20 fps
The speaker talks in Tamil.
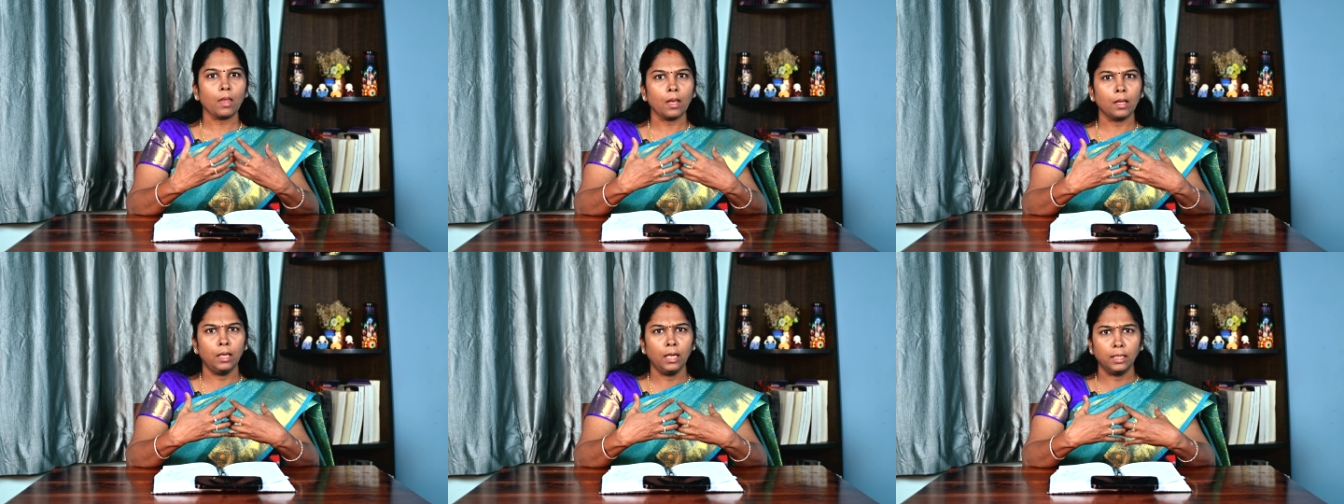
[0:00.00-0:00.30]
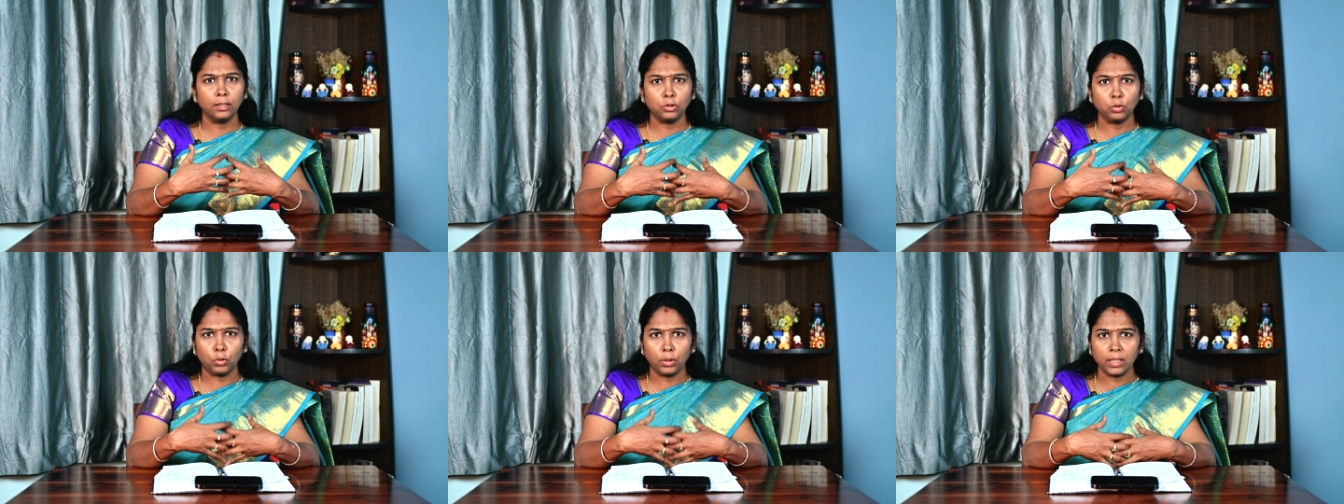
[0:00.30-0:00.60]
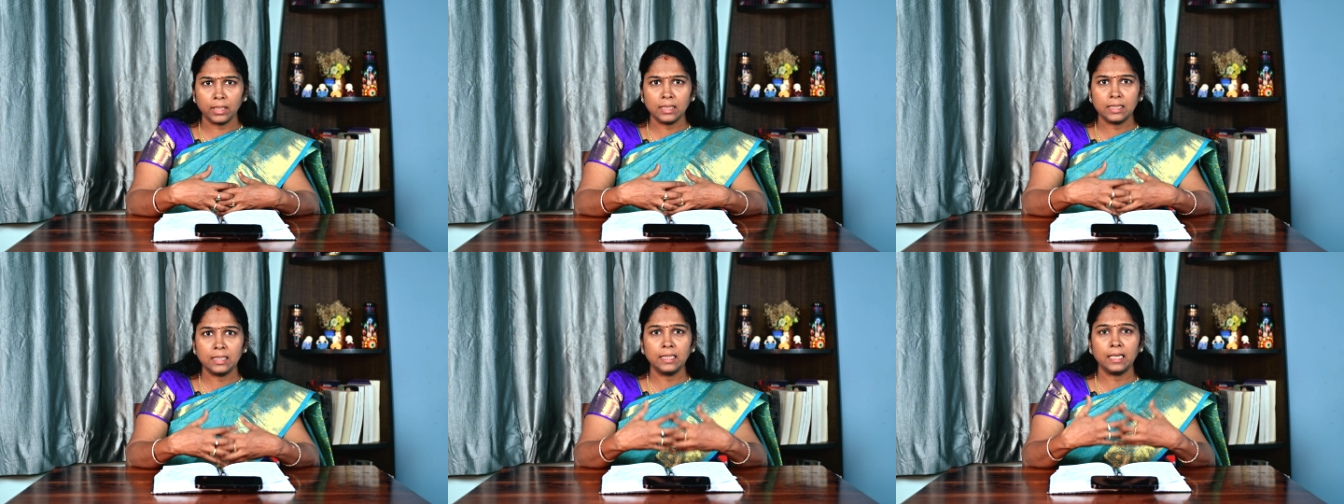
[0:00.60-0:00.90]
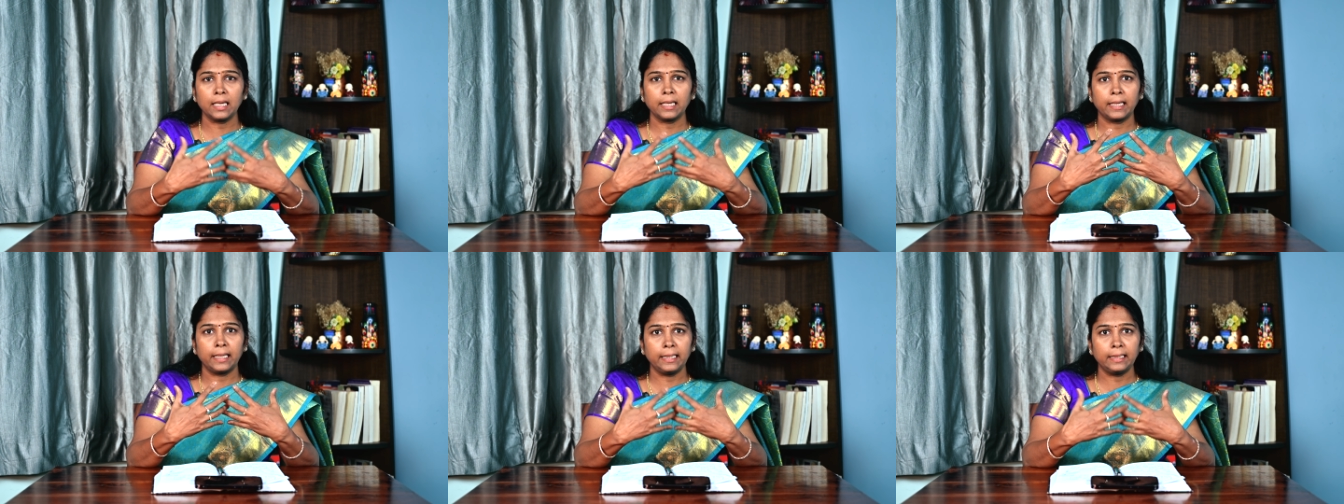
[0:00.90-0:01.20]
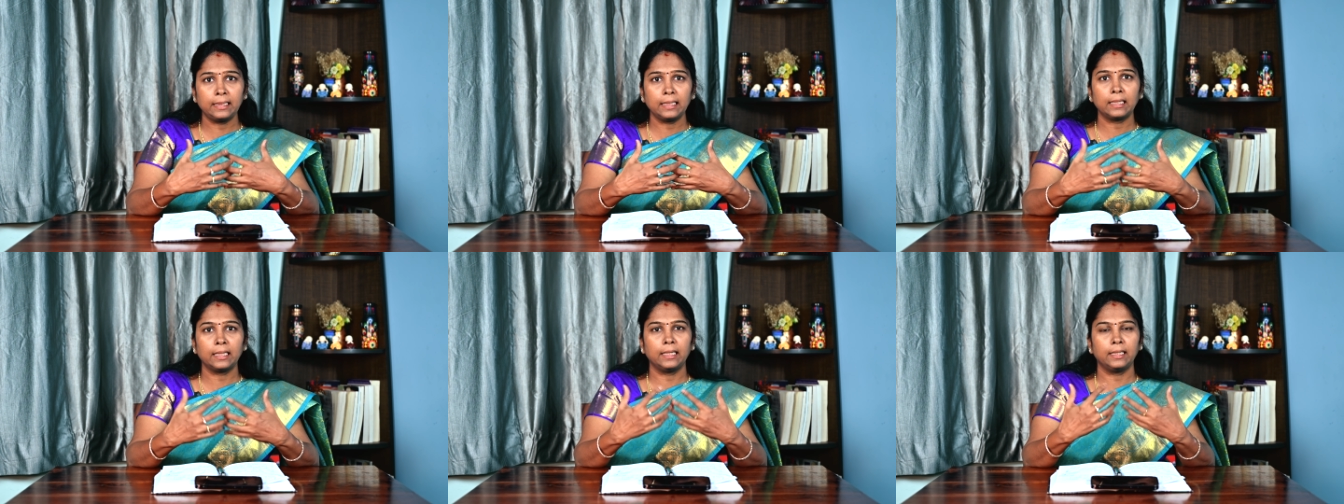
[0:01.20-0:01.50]
நான் தொடர்ச்சியாக
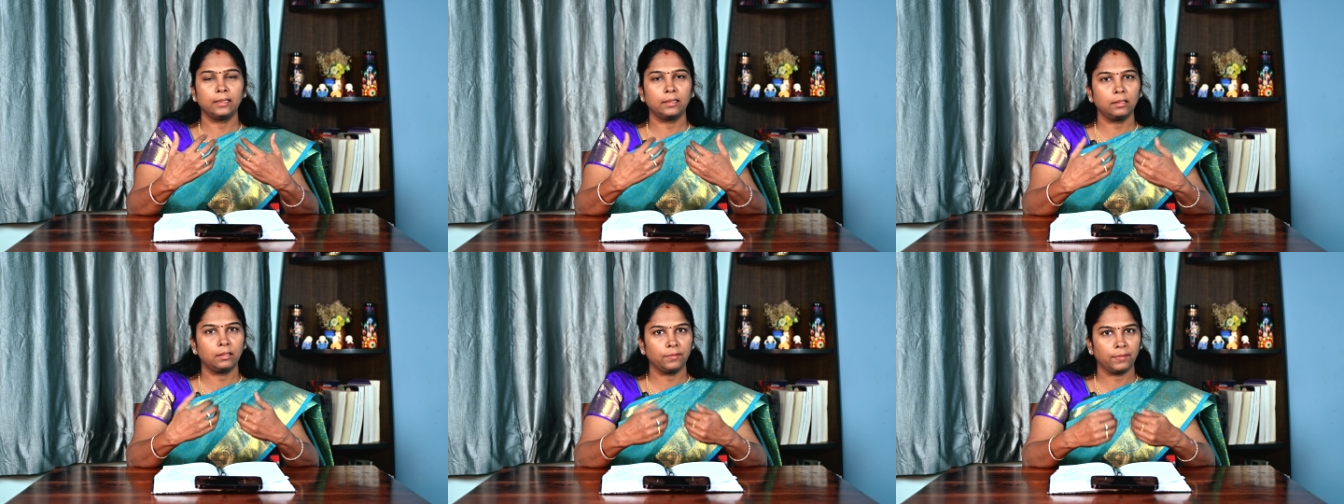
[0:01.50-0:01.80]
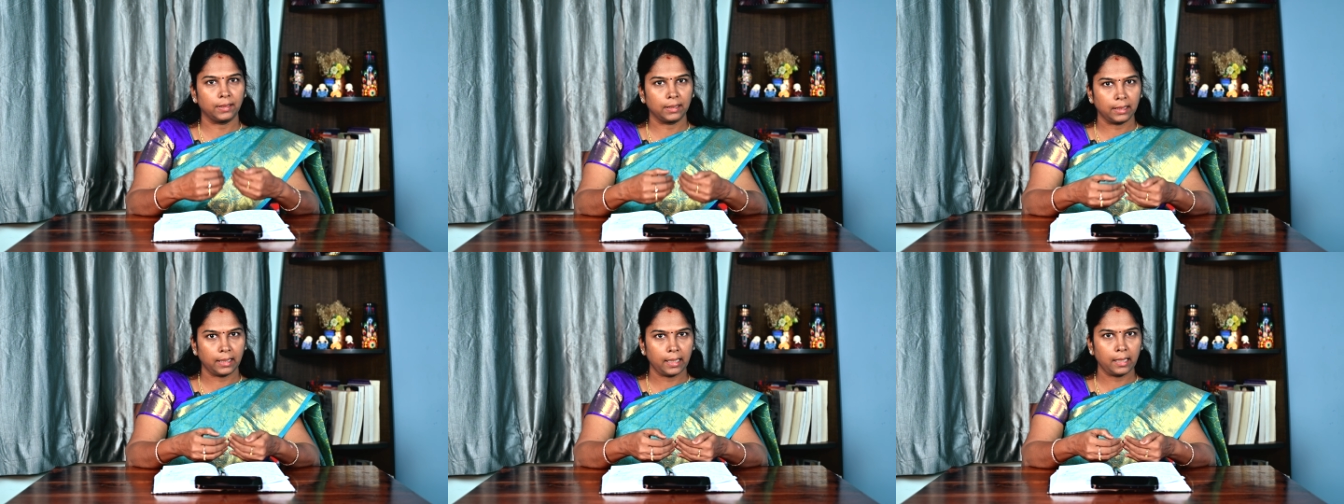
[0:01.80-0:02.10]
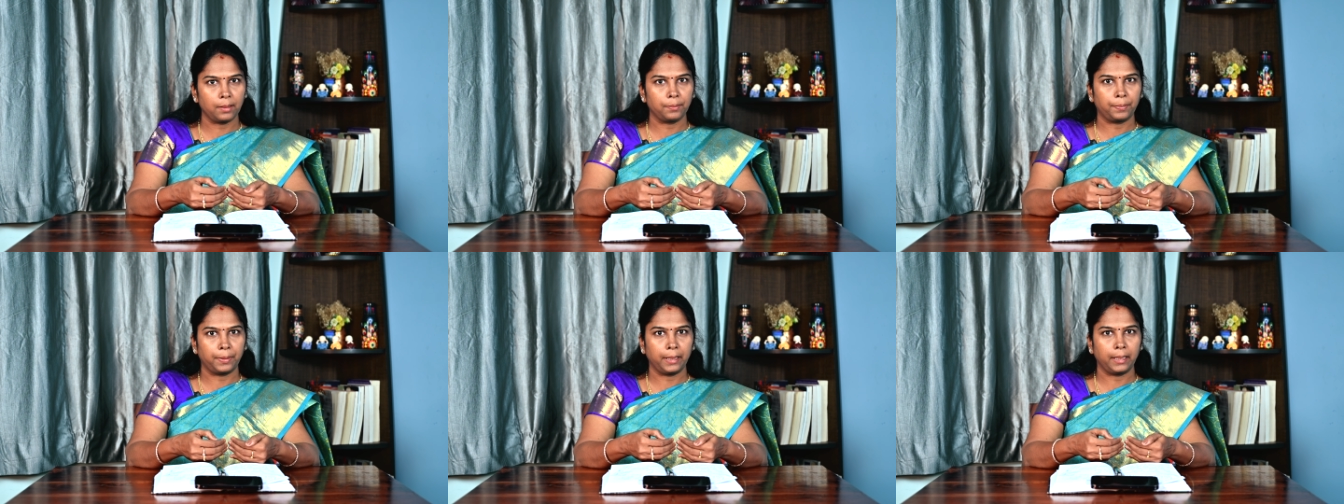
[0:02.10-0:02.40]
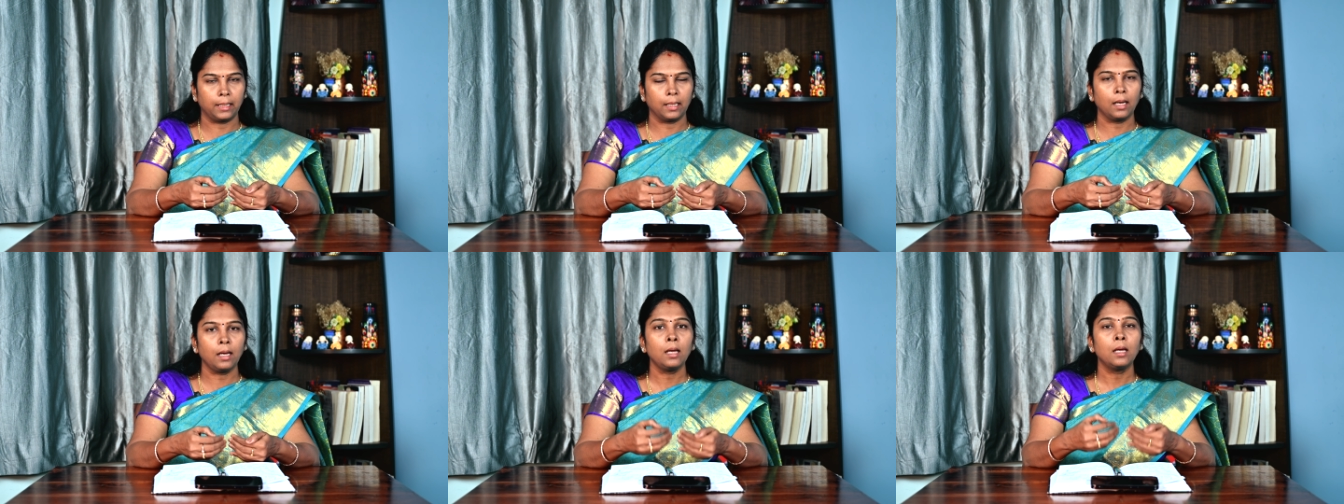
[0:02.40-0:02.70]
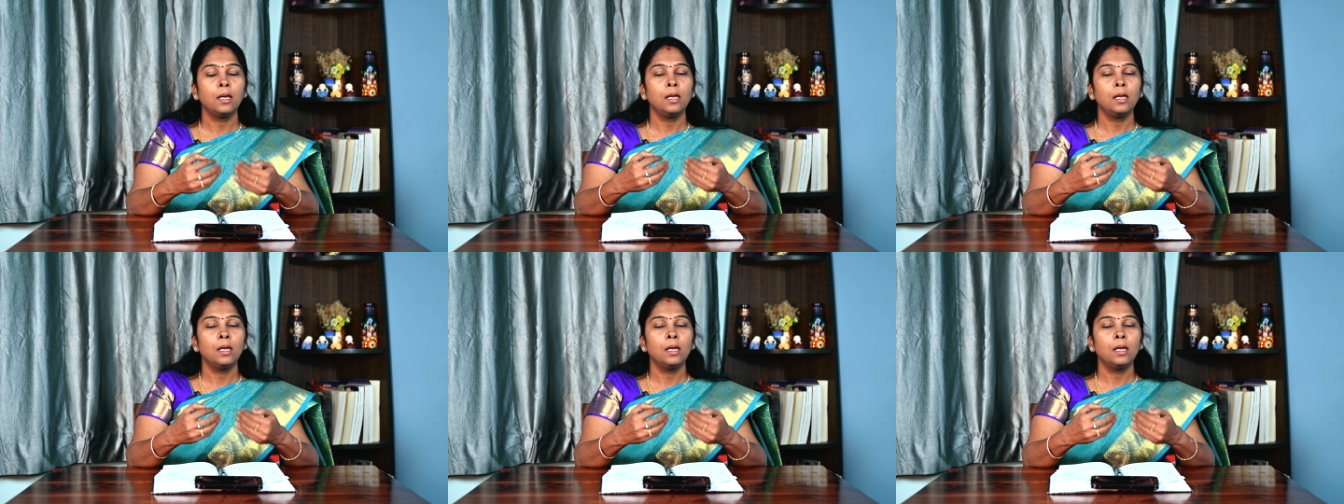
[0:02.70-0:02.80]
ஹீட்டர் எடுத்துகிட்டு வந்தேன் அப்படின்னா